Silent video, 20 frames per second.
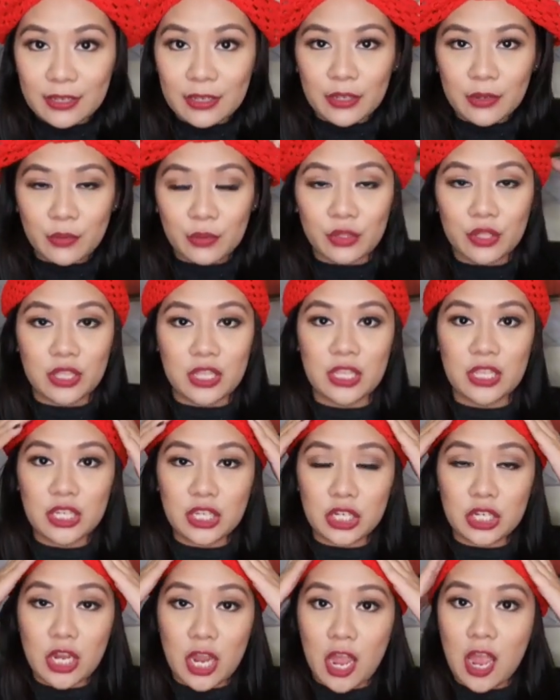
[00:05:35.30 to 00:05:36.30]
Cute din
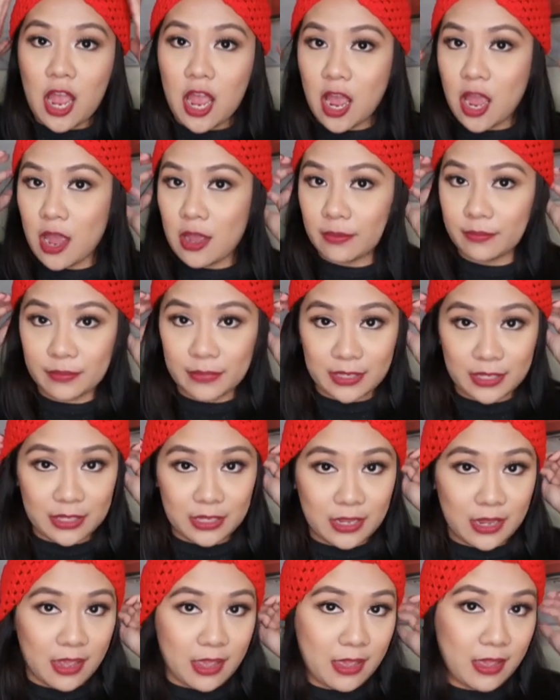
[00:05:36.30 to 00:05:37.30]
siya.
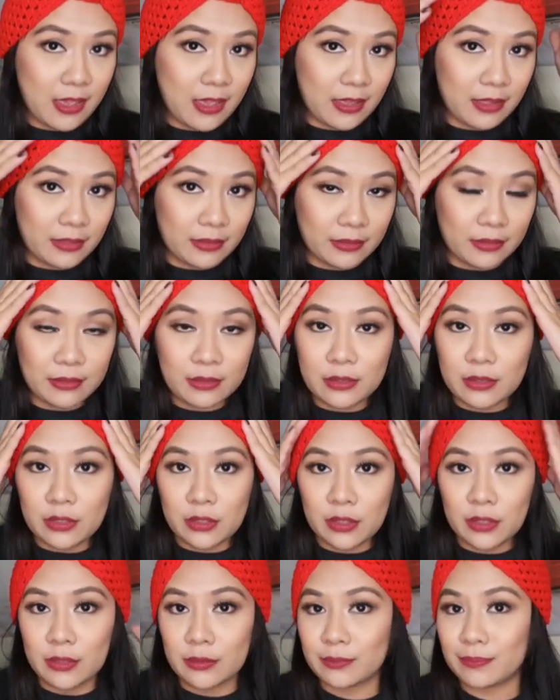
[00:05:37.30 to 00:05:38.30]
Ganyan.
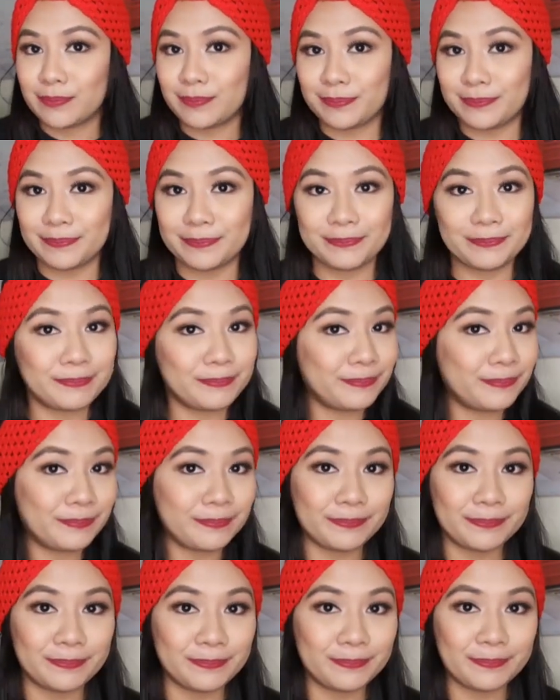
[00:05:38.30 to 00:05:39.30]
Mm-hmm,
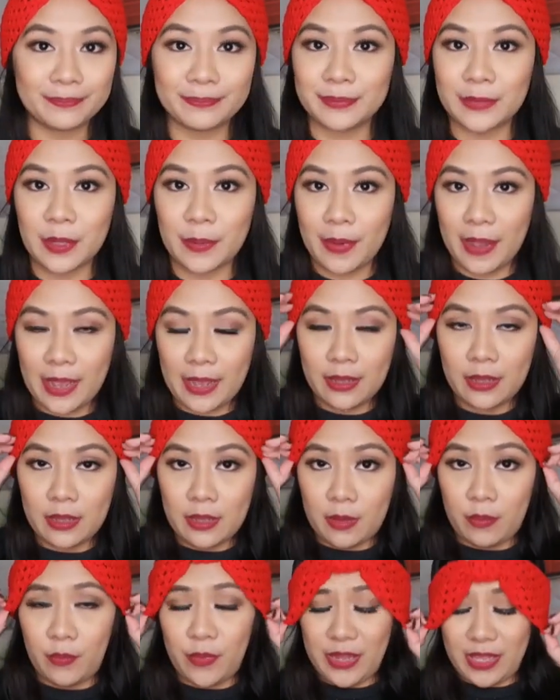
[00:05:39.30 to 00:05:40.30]
mm-hmm, diba?
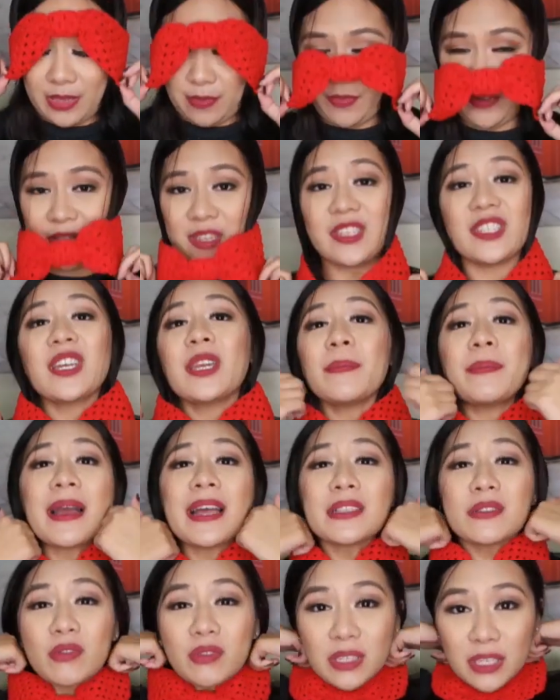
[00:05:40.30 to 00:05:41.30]
Pwede mo din siyang
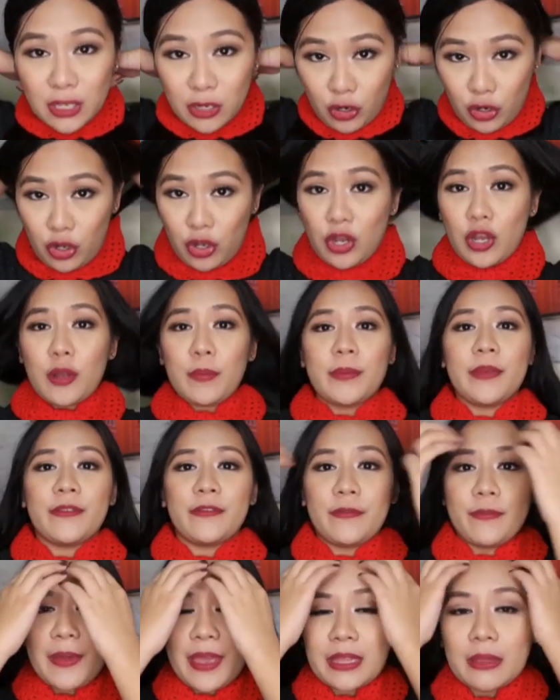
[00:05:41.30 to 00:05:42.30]
ipasok sa loob
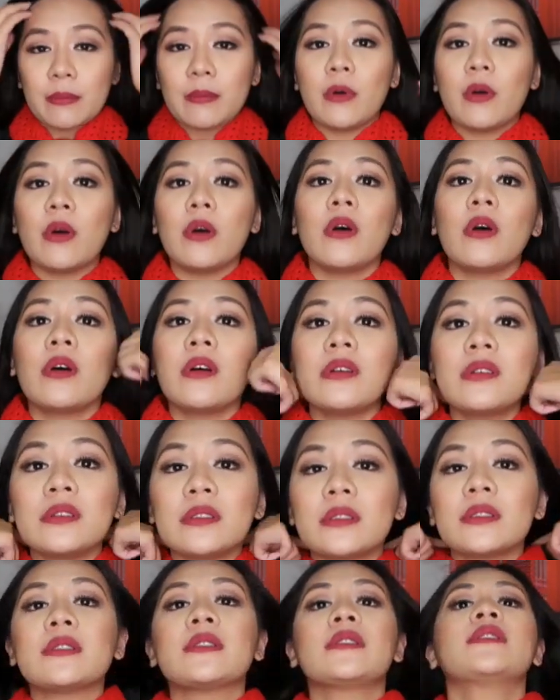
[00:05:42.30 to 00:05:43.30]
if bet mo.
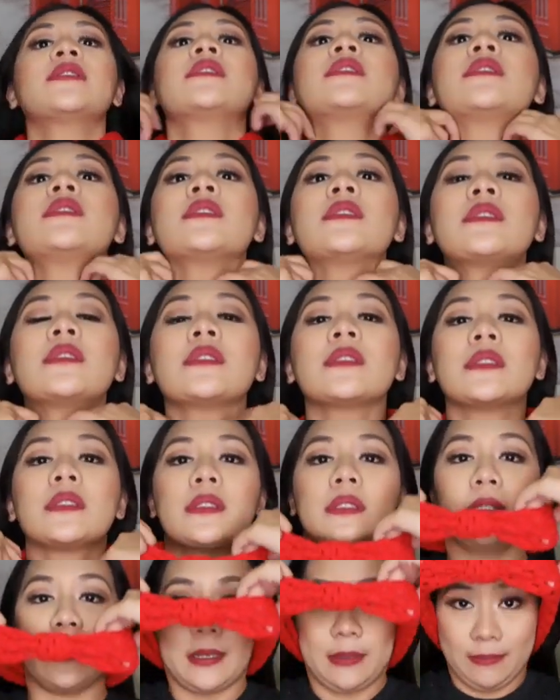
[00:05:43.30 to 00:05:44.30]

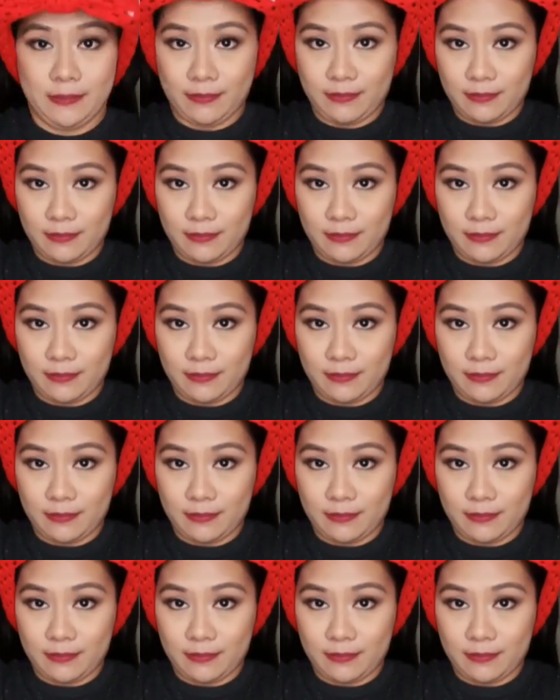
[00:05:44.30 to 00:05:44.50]
Ganyan.